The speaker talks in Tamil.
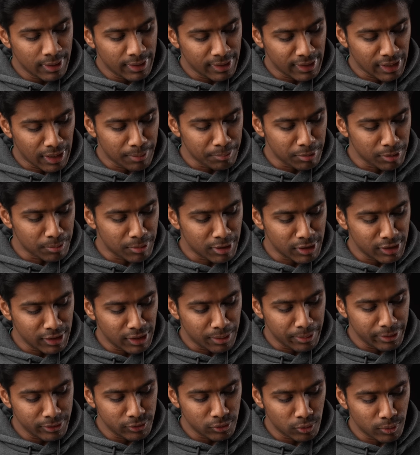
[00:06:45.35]
கிளாம்பில் மாட்டுங்க
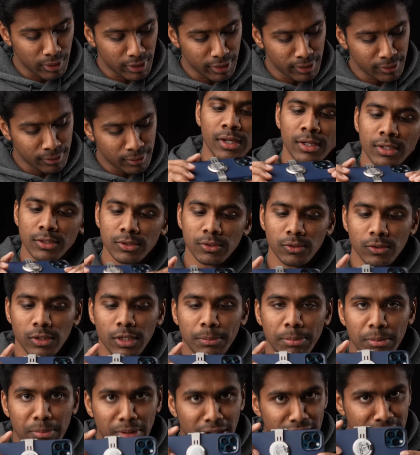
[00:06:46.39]
அப்படின்னு சொல்லுவாங்க ஸோ
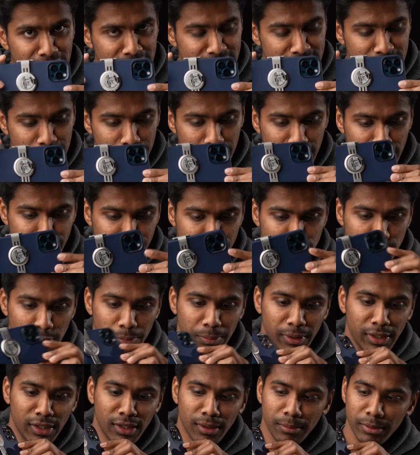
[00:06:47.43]
இப்போ மாட்டியாச்சு நம்ம ஸோ
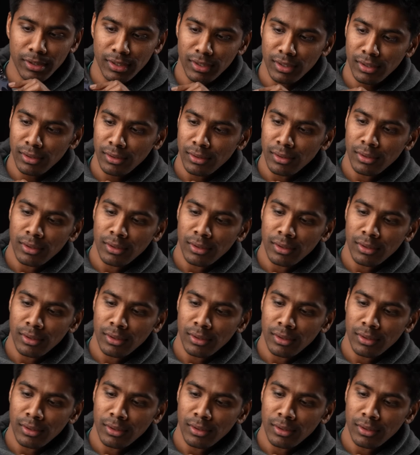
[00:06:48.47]
இப்போ என்ன அப்படின்னா